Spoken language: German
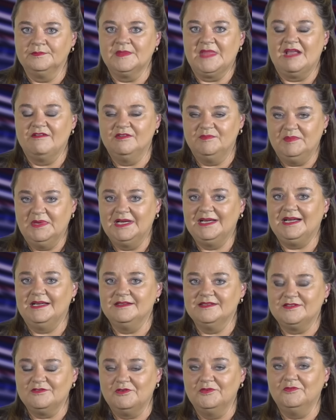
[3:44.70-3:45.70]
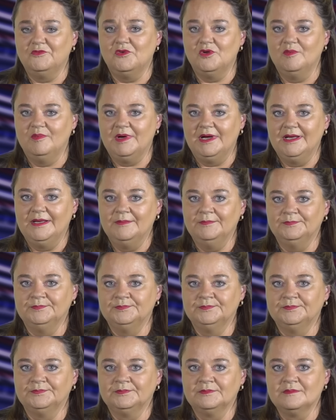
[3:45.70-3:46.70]
da wird mir ganz unwohl bei,
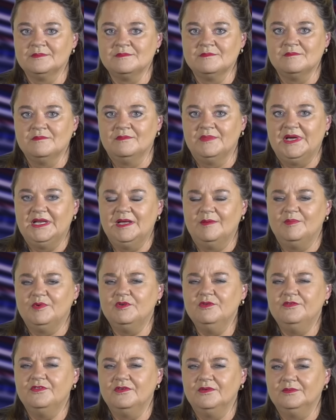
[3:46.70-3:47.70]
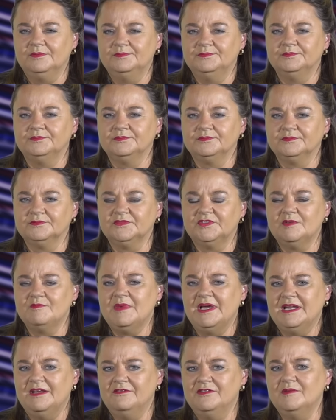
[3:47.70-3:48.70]
bei einer Prüfung von
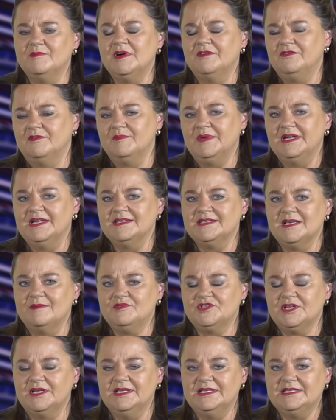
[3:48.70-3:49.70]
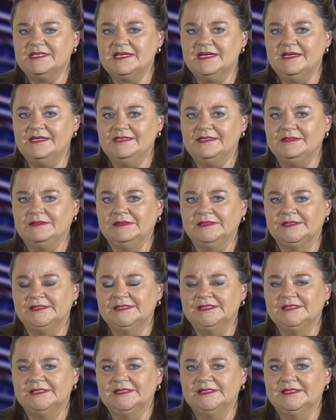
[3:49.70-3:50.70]
meiner Firma, von meiner Selbstständigkeit,
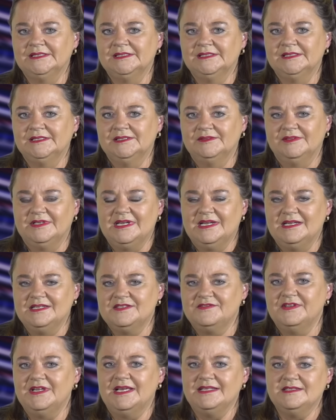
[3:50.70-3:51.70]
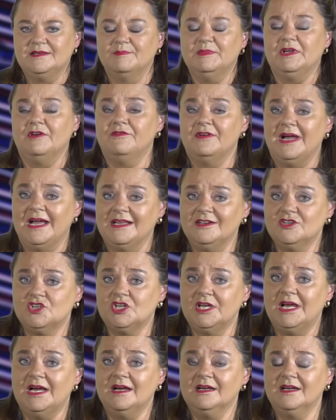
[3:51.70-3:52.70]
wenn da das Finanzamt auf einen
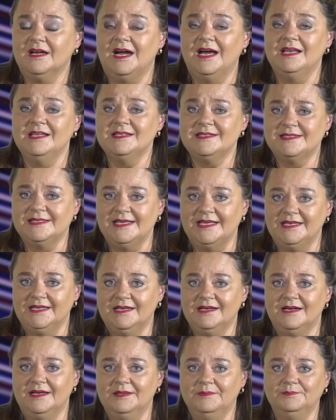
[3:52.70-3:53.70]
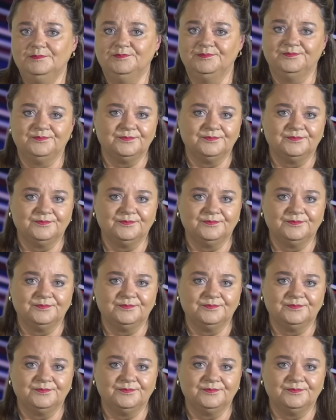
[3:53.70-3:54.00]
Schlag alles sehen kann,